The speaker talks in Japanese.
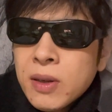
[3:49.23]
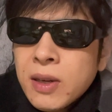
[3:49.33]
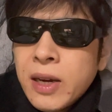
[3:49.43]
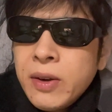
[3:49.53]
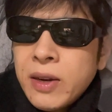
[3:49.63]

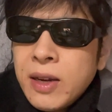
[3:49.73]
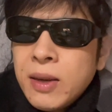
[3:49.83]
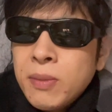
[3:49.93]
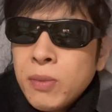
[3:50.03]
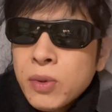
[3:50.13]
彼はね、
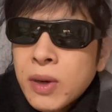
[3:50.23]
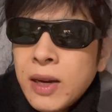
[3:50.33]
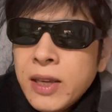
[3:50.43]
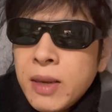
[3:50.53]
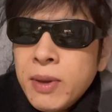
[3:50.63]
元から
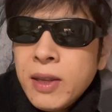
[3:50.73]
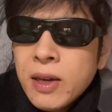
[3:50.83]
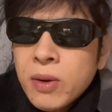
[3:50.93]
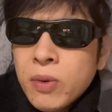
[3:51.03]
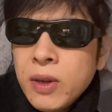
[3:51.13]
イケメンで
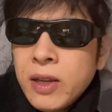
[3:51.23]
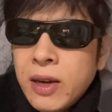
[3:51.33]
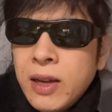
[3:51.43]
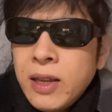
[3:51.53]
かっこいいんだよね。